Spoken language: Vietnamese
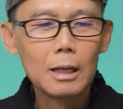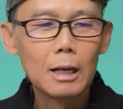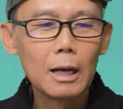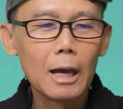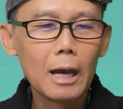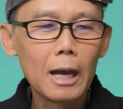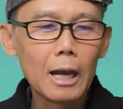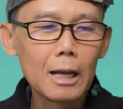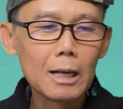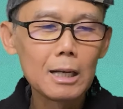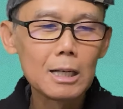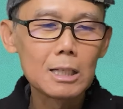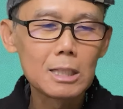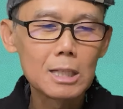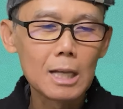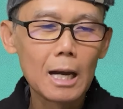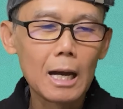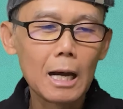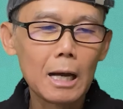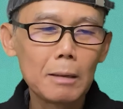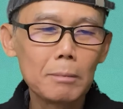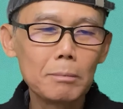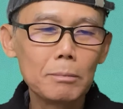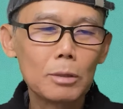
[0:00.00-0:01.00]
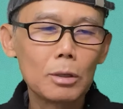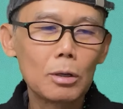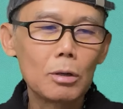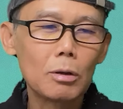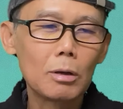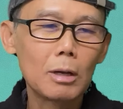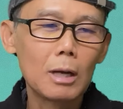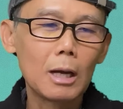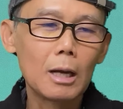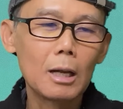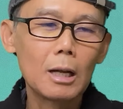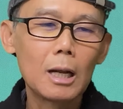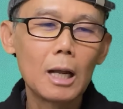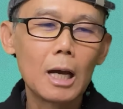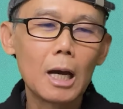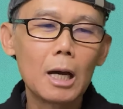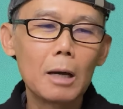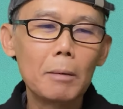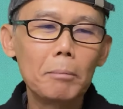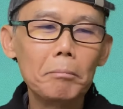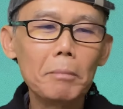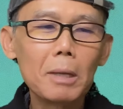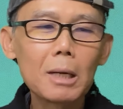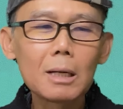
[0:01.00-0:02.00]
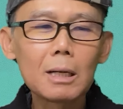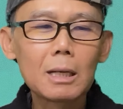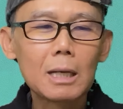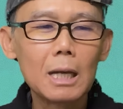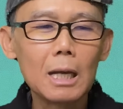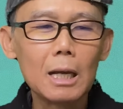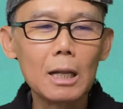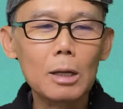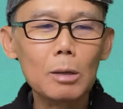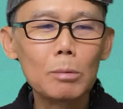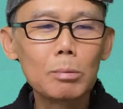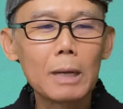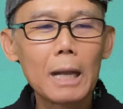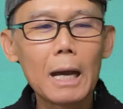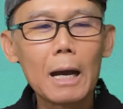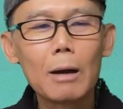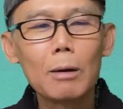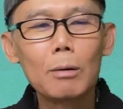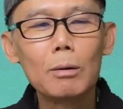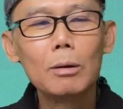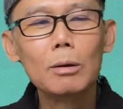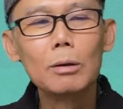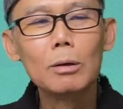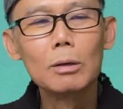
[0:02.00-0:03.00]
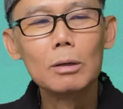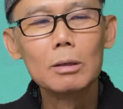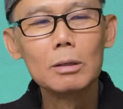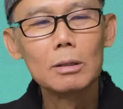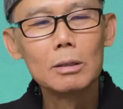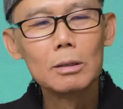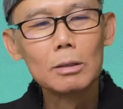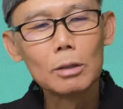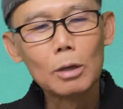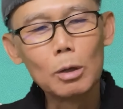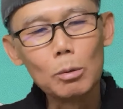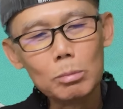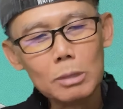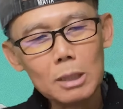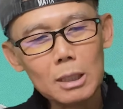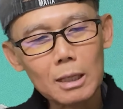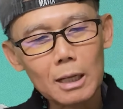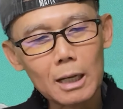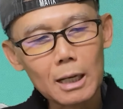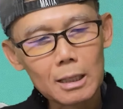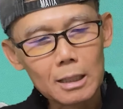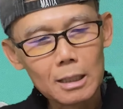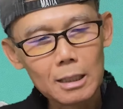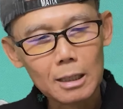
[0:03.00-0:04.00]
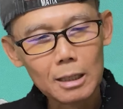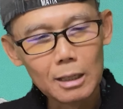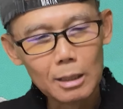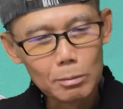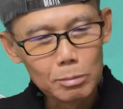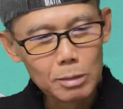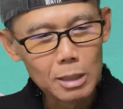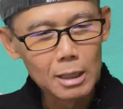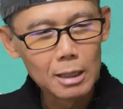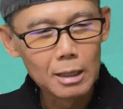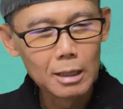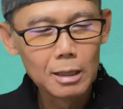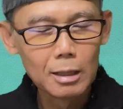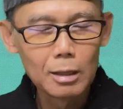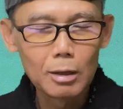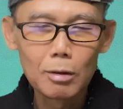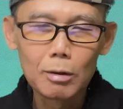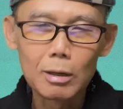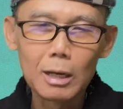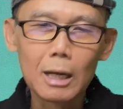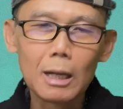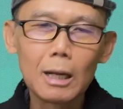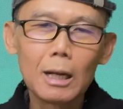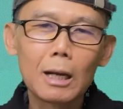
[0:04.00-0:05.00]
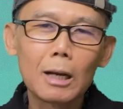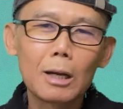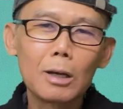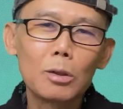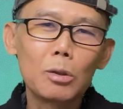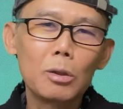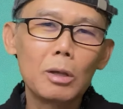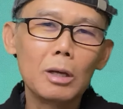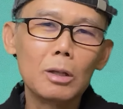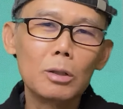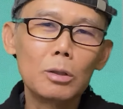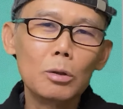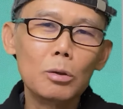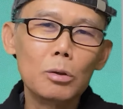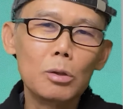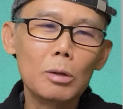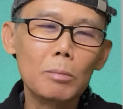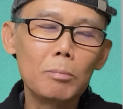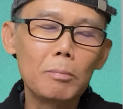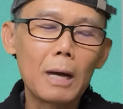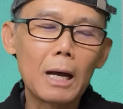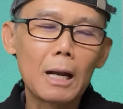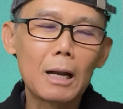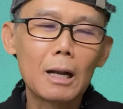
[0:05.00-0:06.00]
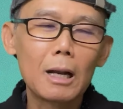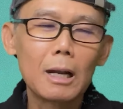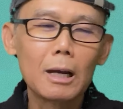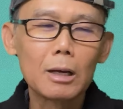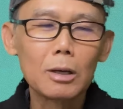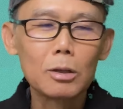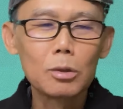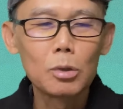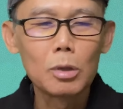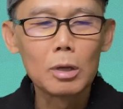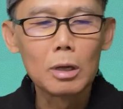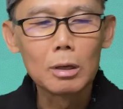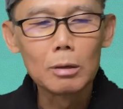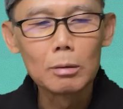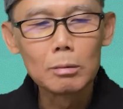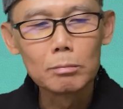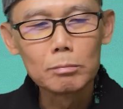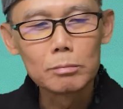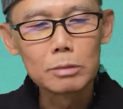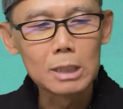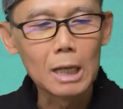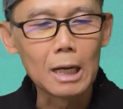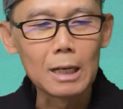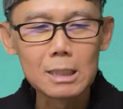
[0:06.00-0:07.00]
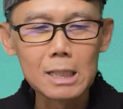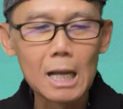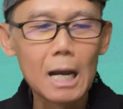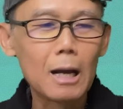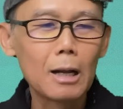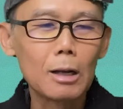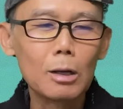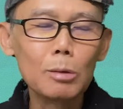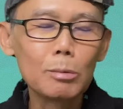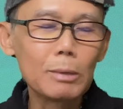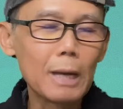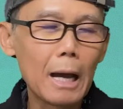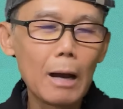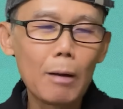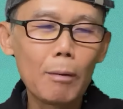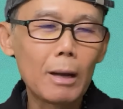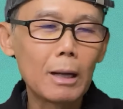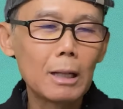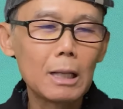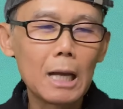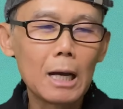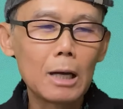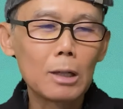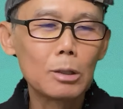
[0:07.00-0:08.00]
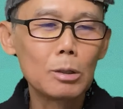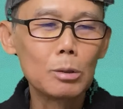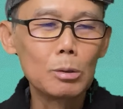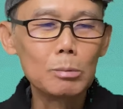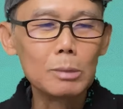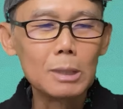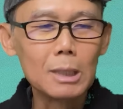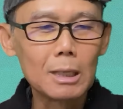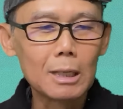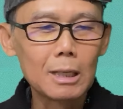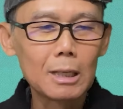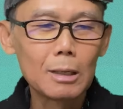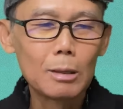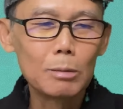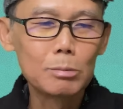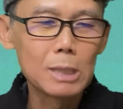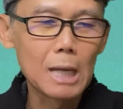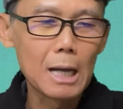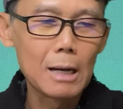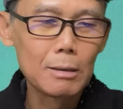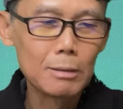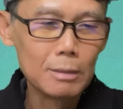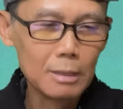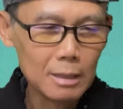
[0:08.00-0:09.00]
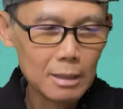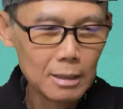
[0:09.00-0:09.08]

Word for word: Anytime có nghĩa là bất kỳ lúc nào cũng được hết, đúng chưa? Có nghĩa là cái chuyện tôi giúp anh là cái chuyện sẵn sàng, lúc nào anh nhờ tôi cũng được hết, không sao.